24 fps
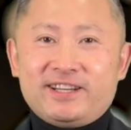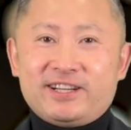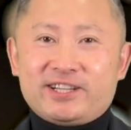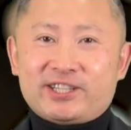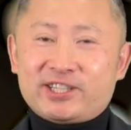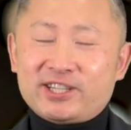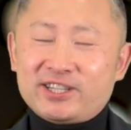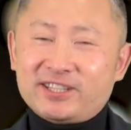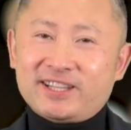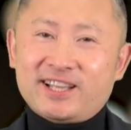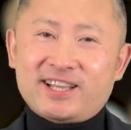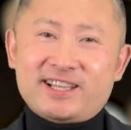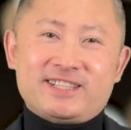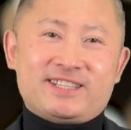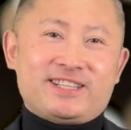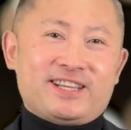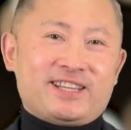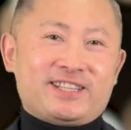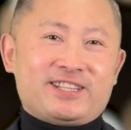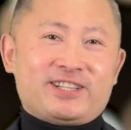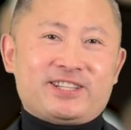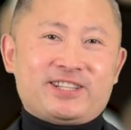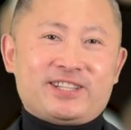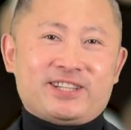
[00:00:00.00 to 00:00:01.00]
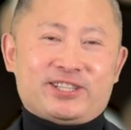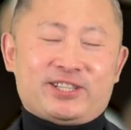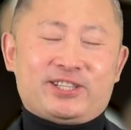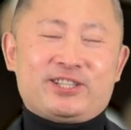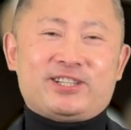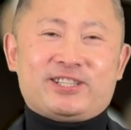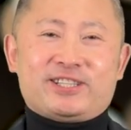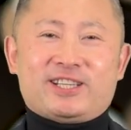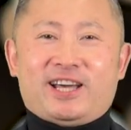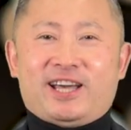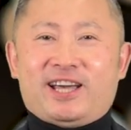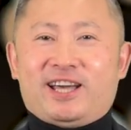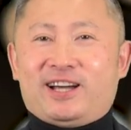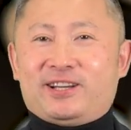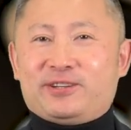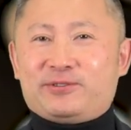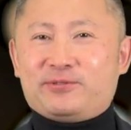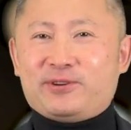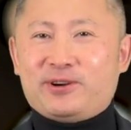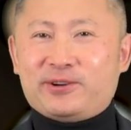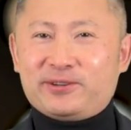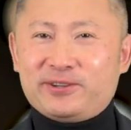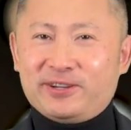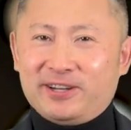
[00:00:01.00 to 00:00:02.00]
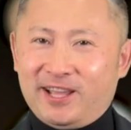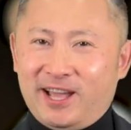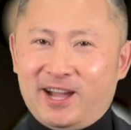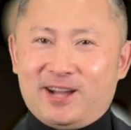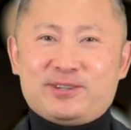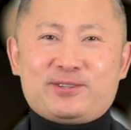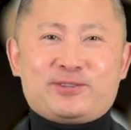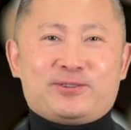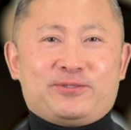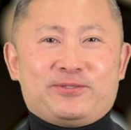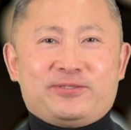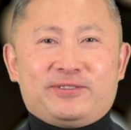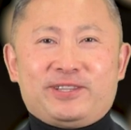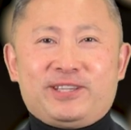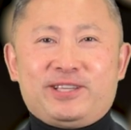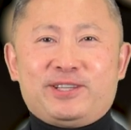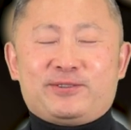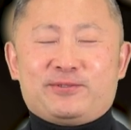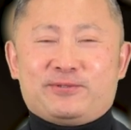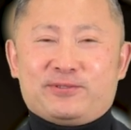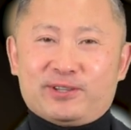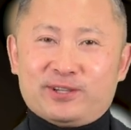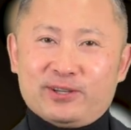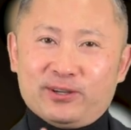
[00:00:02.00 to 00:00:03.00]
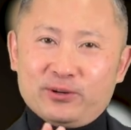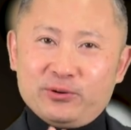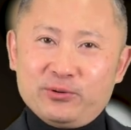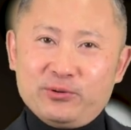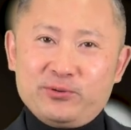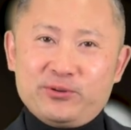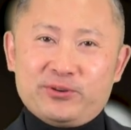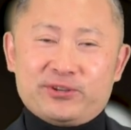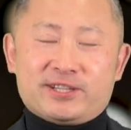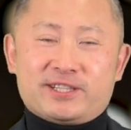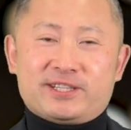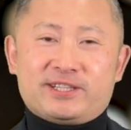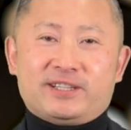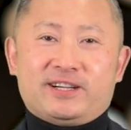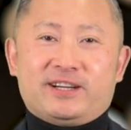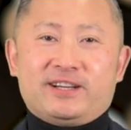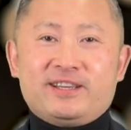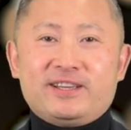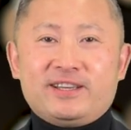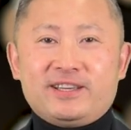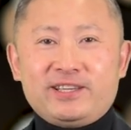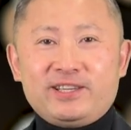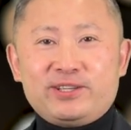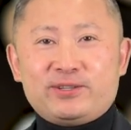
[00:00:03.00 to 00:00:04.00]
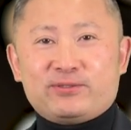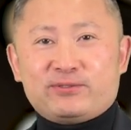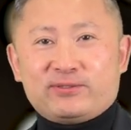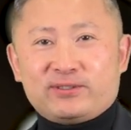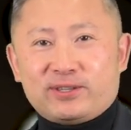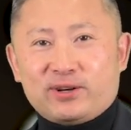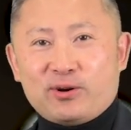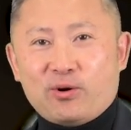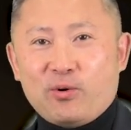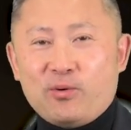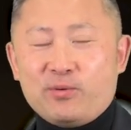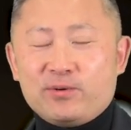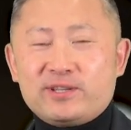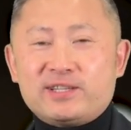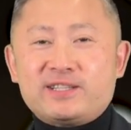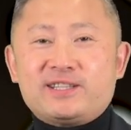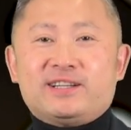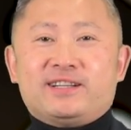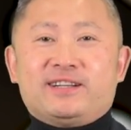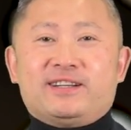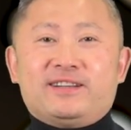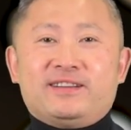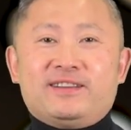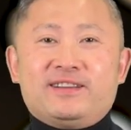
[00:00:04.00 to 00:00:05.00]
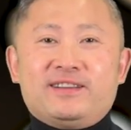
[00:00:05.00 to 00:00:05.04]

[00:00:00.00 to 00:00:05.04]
圣诞节的这个色彩啊，主要是两种，一种是绿色，一种是红色。